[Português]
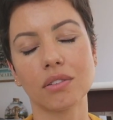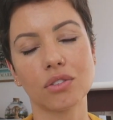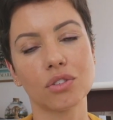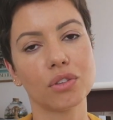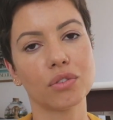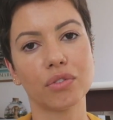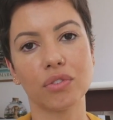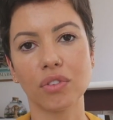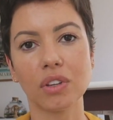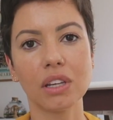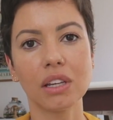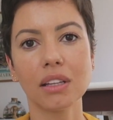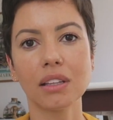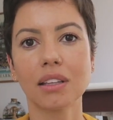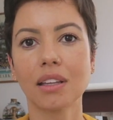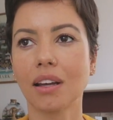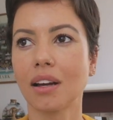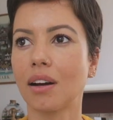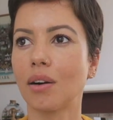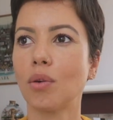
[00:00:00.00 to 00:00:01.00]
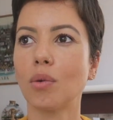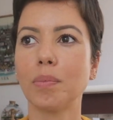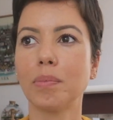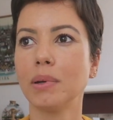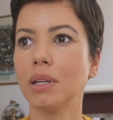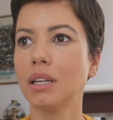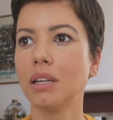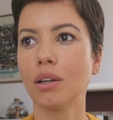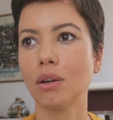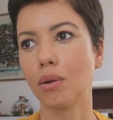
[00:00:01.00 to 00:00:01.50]
De vida,
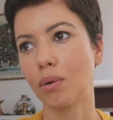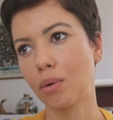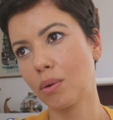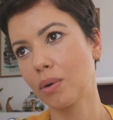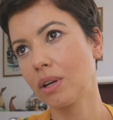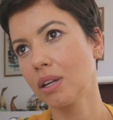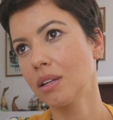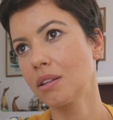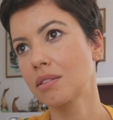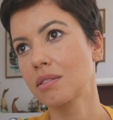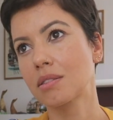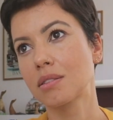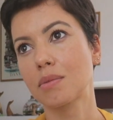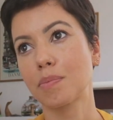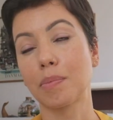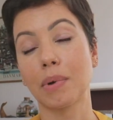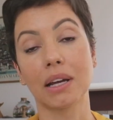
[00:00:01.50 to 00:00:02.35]
opiniões,